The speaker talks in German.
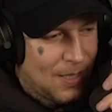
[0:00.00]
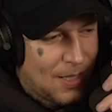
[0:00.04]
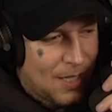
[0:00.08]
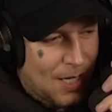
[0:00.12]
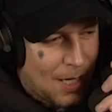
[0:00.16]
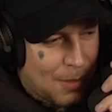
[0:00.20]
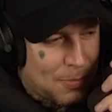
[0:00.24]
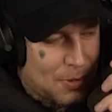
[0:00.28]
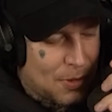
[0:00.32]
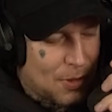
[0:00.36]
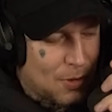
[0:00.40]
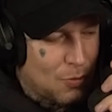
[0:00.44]

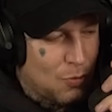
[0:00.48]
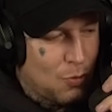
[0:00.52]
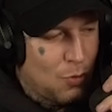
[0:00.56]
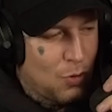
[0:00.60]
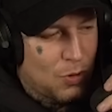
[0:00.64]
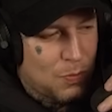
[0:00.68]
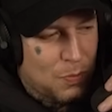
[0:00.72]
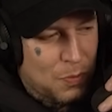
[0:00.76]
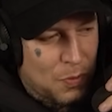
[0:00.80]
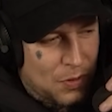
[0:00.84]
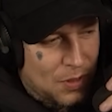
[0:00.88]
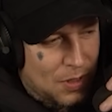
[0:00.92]
aber der
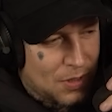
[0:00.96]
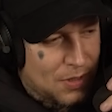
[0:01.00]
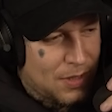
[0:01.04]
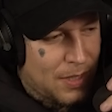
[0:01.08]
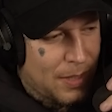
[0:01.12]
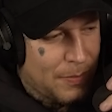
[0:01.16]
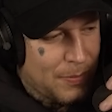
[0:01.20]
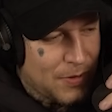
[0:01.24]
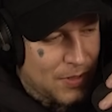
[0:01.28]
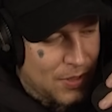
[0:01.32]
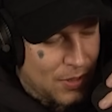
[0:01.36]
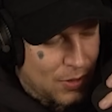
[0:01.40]
Ursprung des
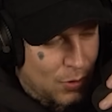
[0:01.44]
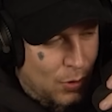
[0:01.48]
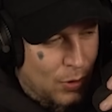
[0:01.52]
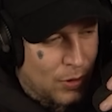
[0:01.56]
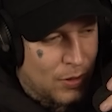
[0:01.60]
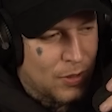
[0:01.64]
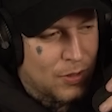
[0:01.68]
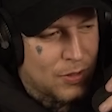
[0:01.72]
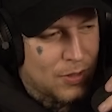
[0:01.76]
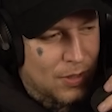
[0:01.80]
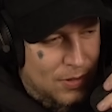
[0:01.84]
Clips nicht drin ist.